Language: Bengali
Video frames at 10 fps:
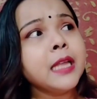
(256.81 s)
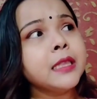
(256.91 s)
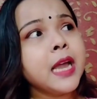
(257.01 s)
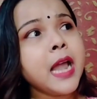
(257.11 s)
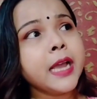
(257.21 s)
আর
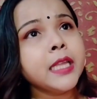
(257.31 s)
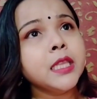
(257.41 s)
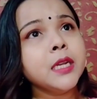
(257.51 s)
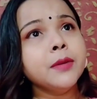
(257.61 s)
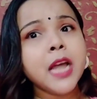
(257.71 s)
তার
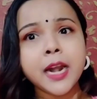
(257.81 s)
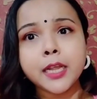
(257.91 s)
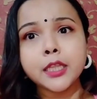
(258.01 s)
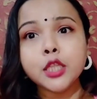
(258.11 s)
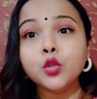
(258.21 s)
আগের দিন তার
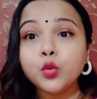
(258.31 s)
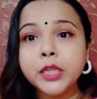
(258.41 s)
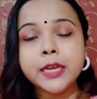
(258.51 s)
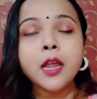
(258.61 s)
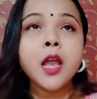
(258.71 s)
আগের দিন
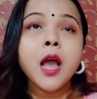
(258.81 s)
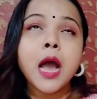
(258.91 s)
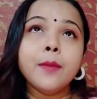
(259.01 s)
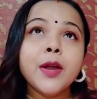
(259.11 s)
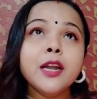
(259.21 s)
দুদিন
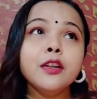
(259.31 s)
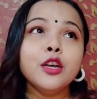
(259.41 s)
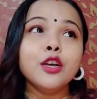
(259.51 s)
আমার